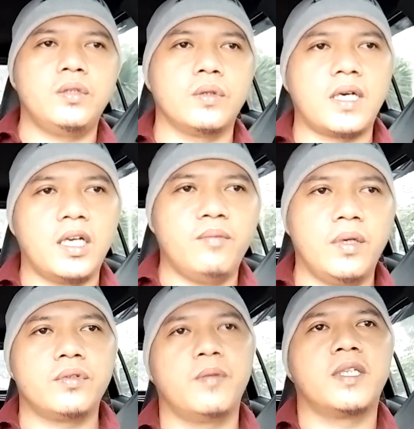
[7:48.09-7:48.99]
kalau mau
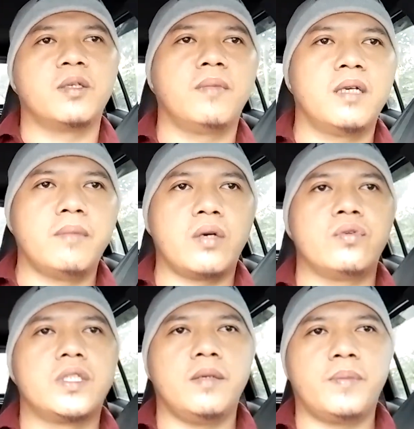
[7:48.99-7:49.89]
teman-teman
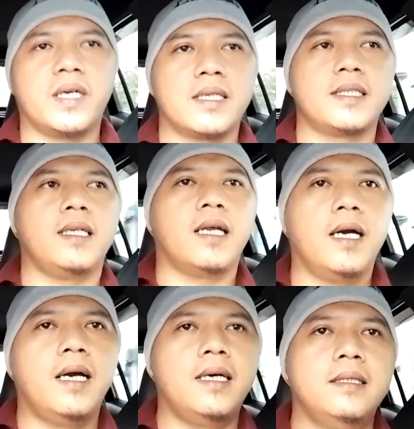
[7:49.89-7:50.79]
bagusin penghasilan